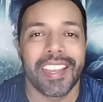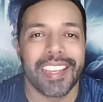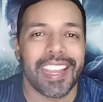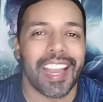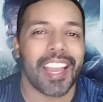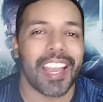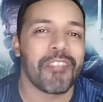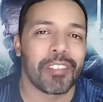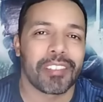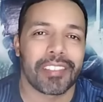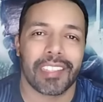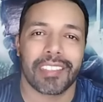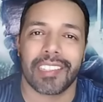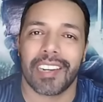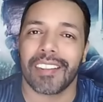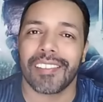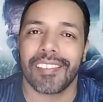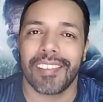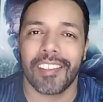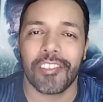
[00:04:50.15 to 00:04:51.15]
E aí você
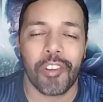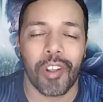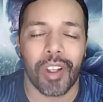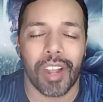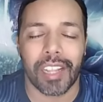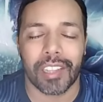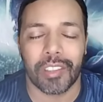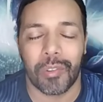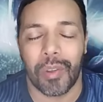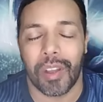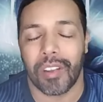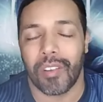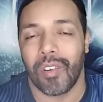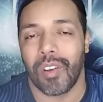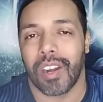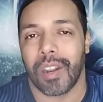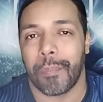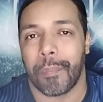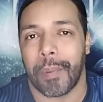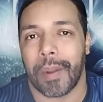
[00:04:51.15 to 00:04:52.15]
trazer jogador
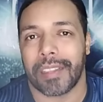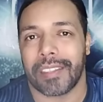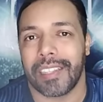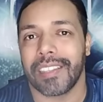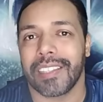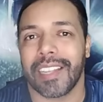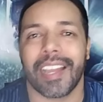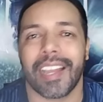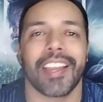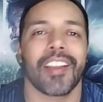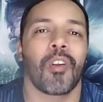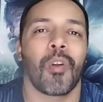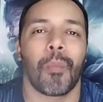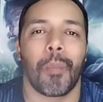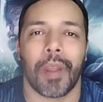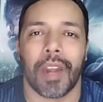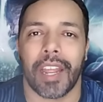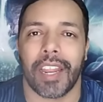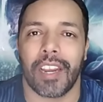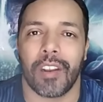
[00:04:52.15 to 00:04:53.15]
agora para tentar
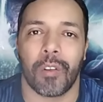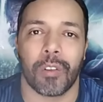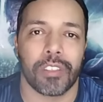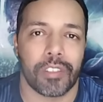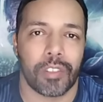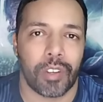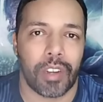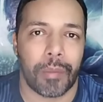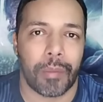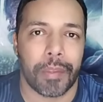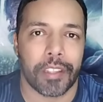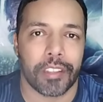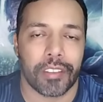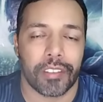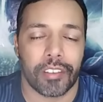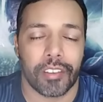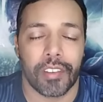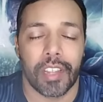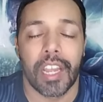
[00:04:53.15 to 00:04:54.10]
recuperar ele condicionamento,